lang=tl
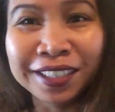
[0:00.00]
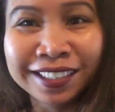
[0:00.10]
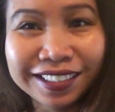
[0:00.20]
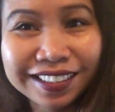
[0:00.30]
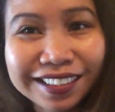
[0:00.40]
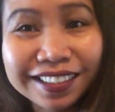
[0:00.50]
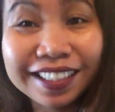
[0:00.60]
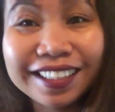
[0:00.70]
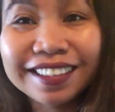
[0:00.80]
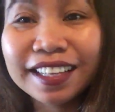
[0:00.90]
yung
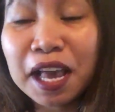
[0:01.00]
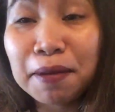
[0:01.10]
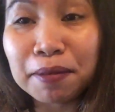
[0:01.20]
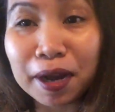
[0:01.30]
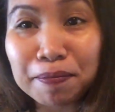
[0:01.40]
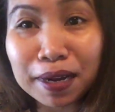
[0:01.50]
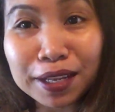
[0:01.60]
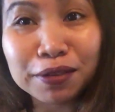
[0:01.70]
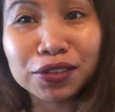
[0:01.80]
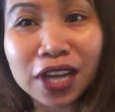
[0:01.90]

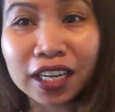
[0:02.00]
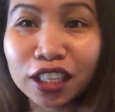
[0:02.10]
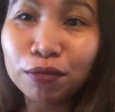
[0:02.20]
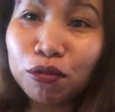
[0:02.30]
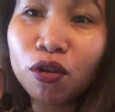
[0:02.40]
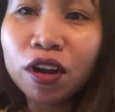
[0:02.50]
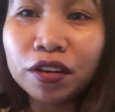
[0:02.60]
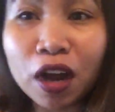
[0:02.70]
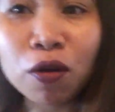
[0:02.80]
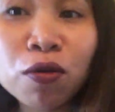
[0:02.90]
makapal yung jacket mo
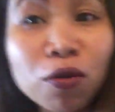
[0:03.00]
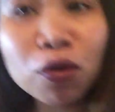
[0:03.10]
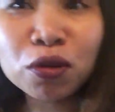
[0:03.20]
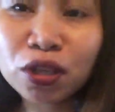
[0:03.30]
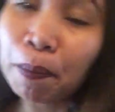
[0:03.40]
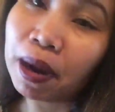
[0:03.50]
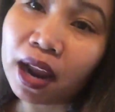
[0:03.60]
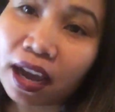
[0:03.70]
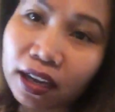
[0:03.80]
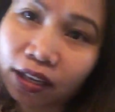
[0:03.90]
nahuhulog siya
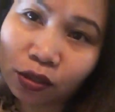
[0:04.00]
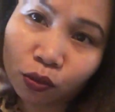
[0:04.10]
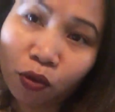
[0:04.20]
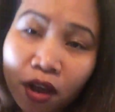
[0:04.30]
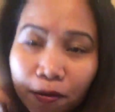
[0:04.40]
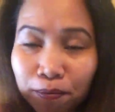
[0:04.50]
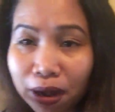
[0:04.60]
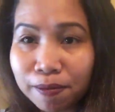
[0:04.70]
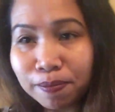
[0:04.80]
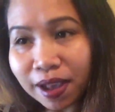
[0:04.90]
palagi so
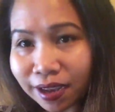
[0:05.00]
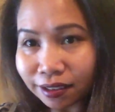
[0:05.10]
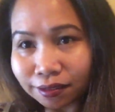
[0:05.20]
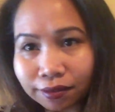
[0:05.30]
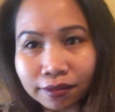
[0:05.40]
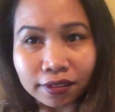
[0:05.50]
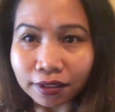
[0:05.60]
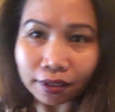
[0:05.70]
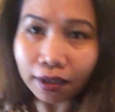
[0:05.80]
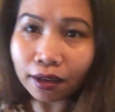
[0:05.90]
backpack
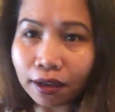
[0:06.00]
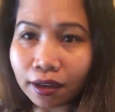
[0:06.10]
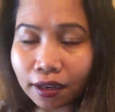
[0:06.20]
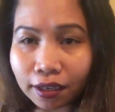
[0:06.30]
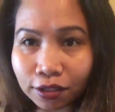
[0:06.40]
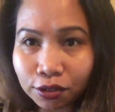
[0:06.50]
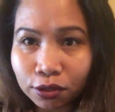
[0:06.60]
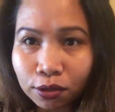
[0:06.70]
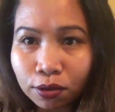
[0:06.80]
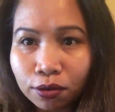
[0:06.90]
da it's
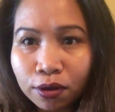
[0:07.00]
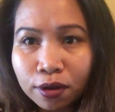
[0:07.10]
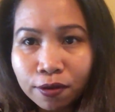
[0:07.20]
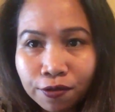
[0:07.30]
so